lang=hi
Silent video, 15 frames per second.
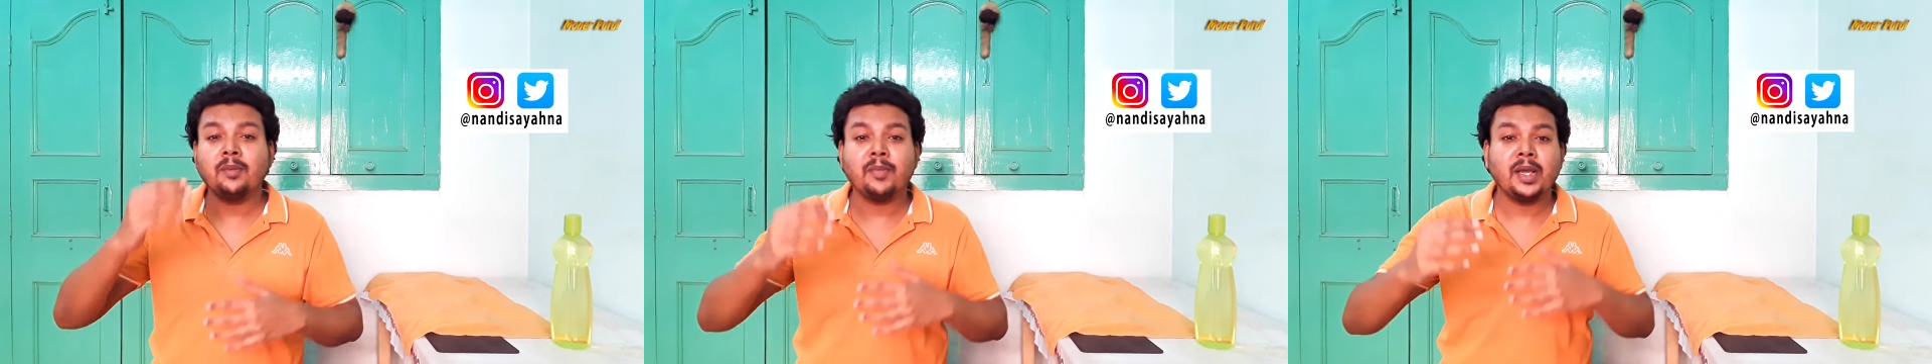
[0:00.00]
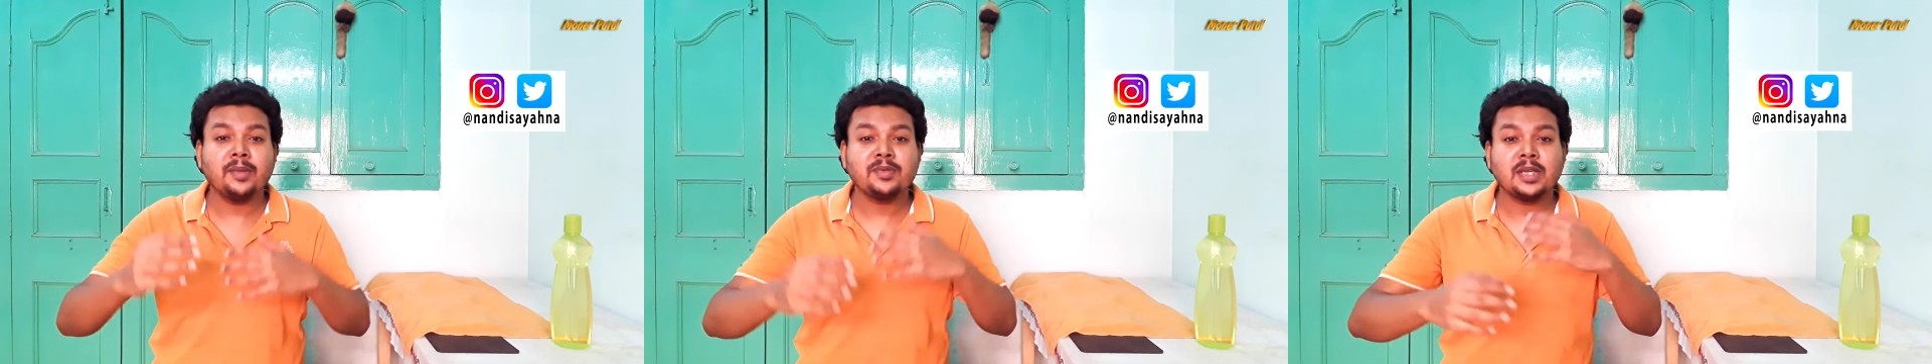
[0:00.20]

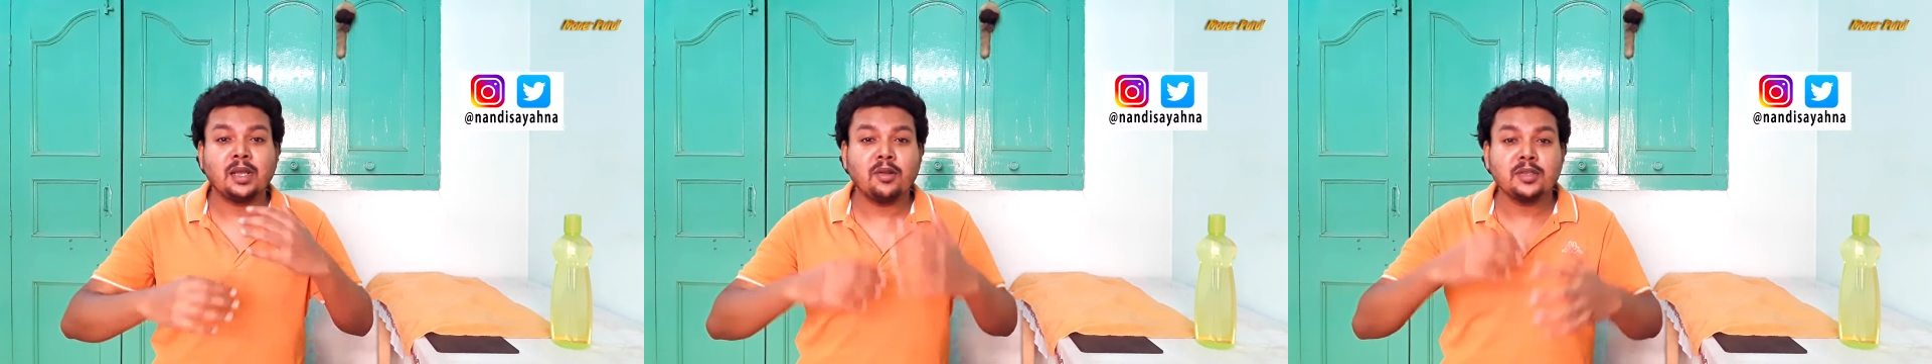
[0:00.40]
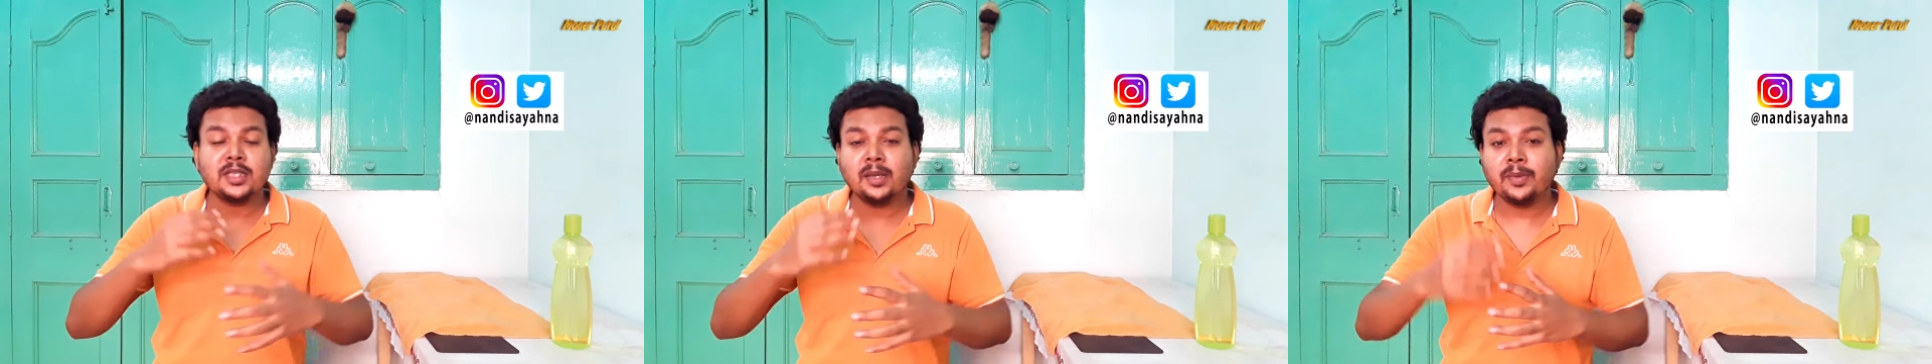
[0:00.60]
पाइप सालों
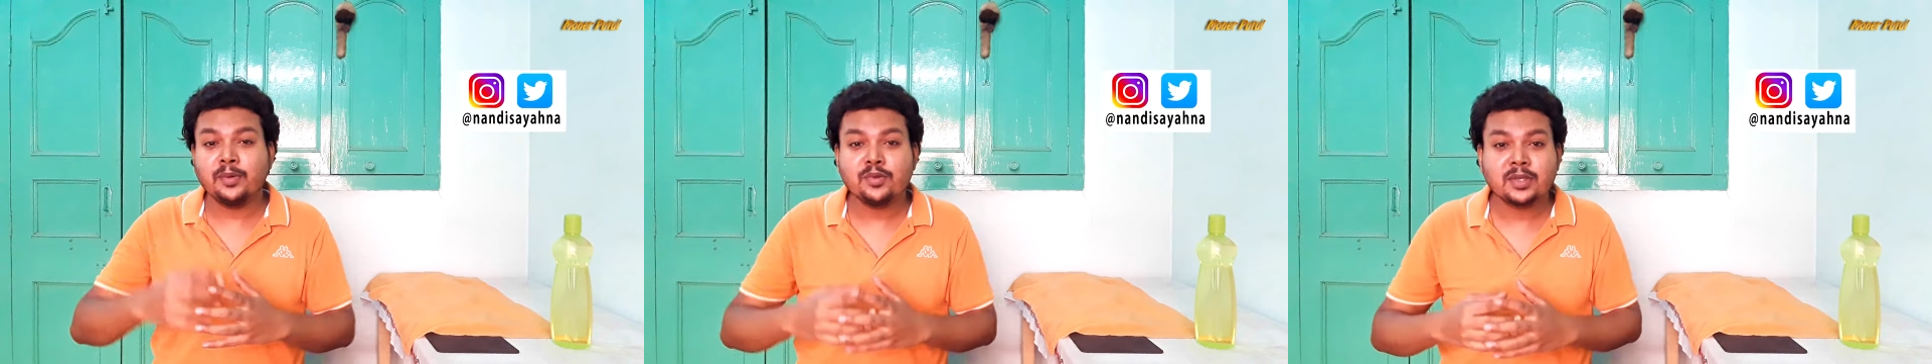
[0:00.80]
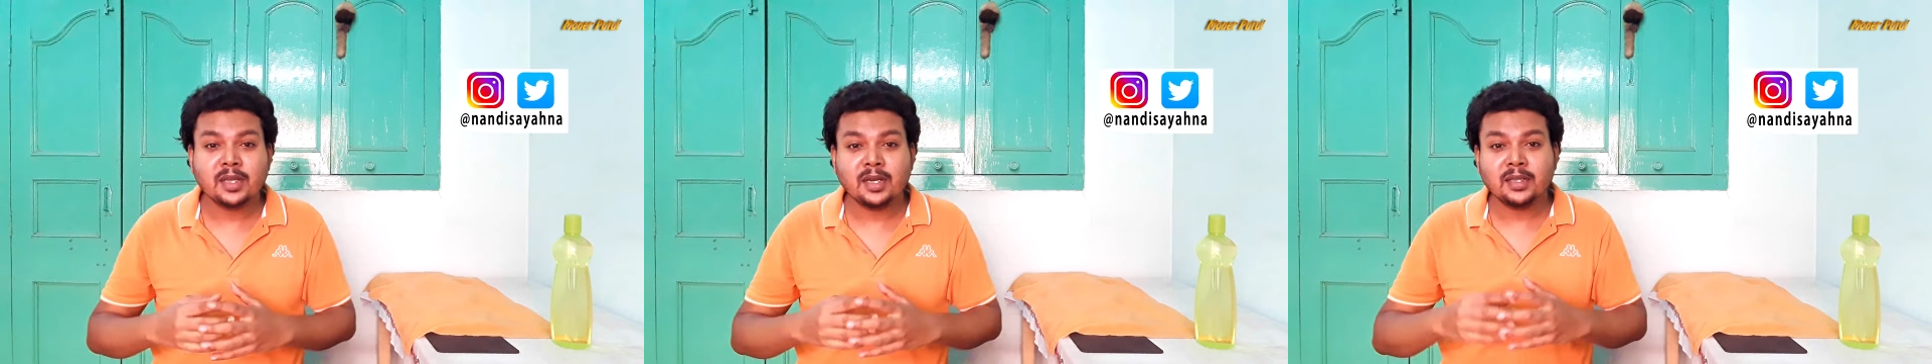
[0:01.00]
से आप
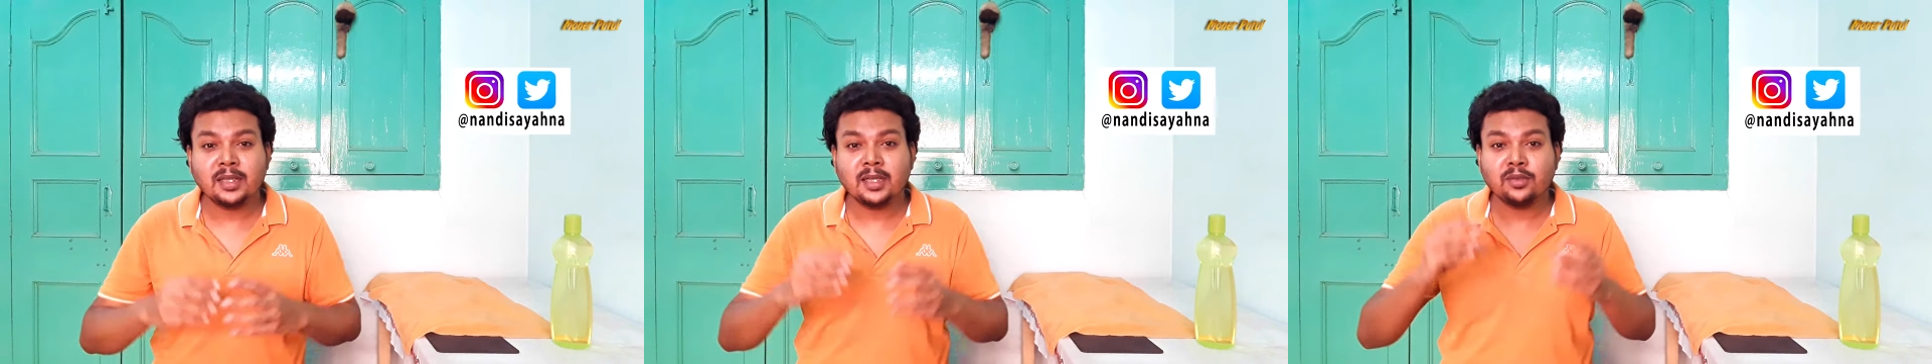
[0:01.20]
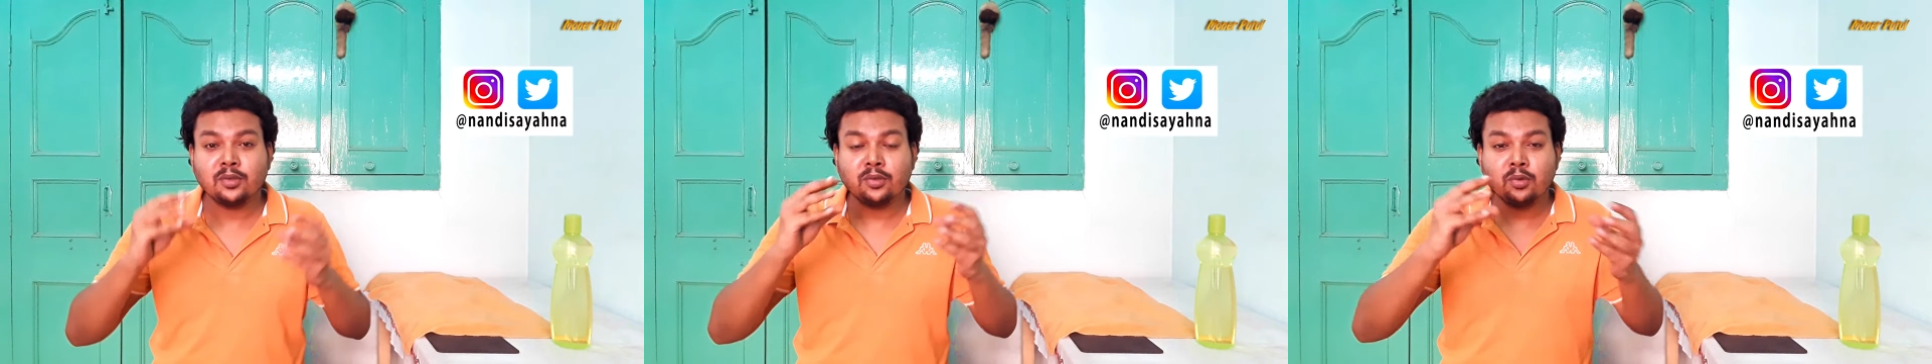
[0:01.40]
यूज़ करते हैं
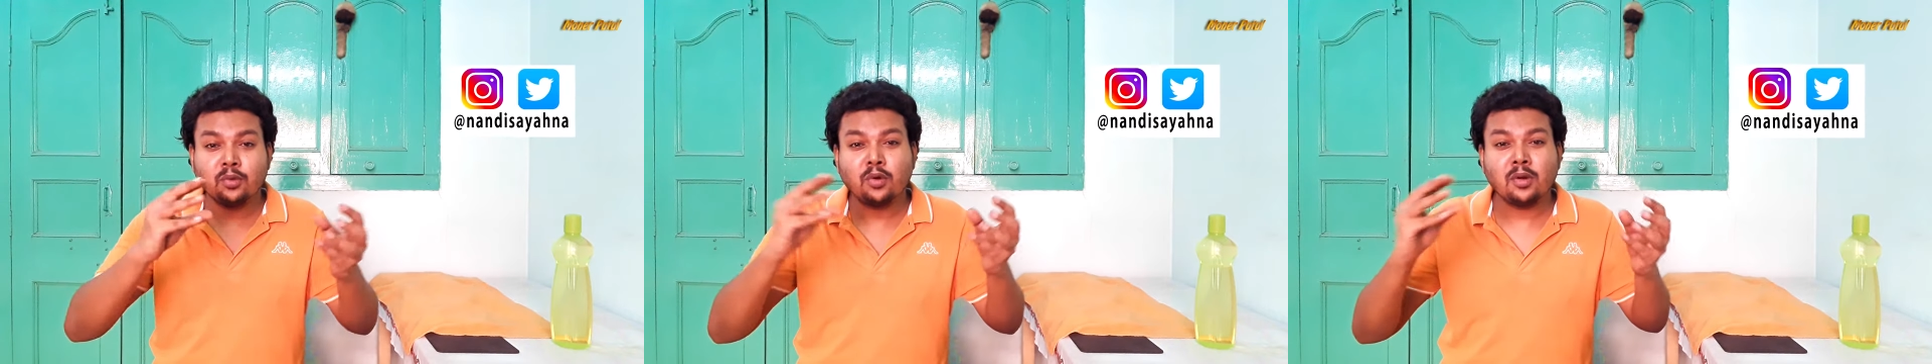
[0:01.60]
तो दोनों